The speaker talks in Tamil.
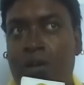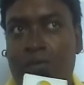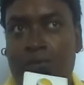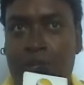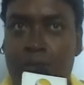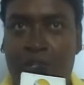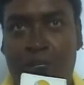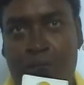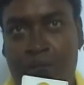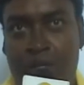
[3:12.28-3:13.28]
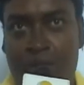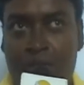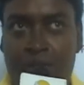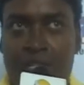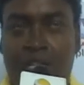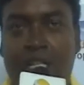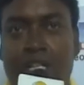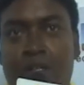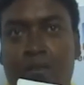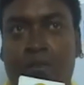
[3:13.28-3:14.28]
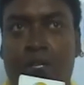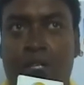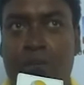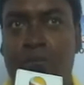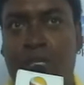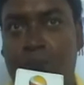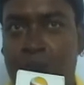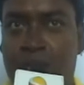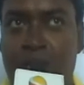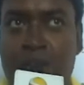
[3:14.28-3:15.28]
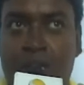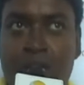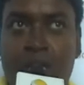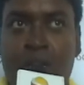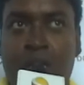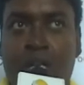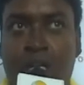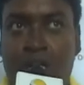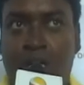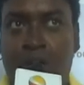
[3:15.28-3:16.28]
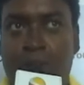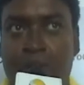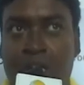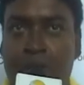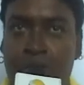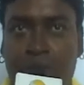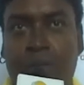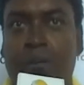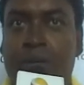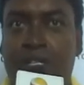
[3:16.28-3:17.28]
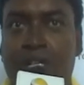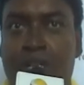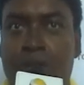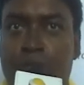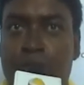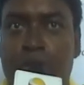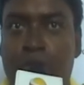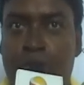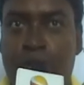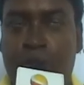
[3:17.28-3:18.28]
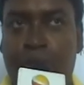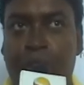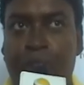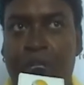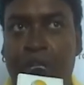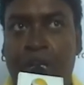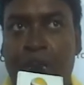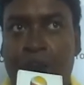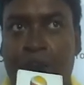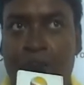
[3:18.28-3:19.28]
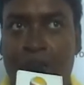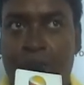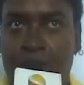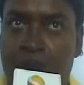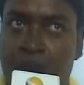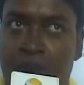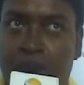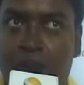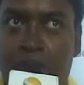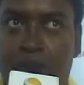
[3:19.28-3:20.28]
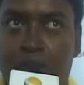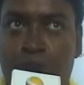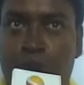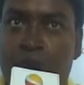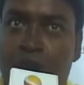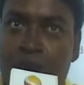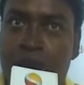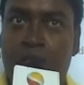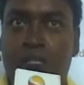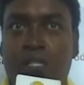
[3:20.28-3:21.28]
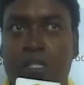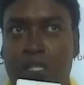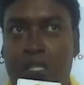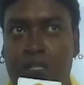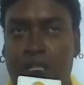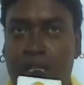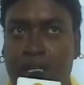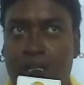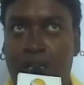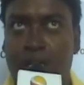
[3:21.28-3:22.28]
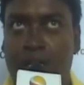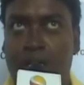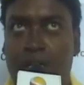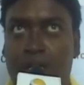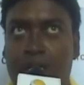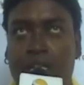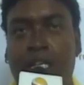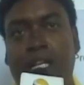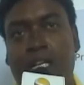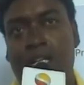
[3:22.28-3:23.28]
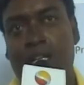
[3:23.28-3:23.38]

ஃபுல்லாக மதுரை மாவட்டம் தேனி உசிலம்பட்டி மெயினாக உசிலம்பட்டி பஸ் ஸ்டாண்டை ரொம்ப கவர் பண்ணோம் அது இல்லாமல் சாங்ஸ் எல்லாம் வந்து மூணாறு தே தேக்கடி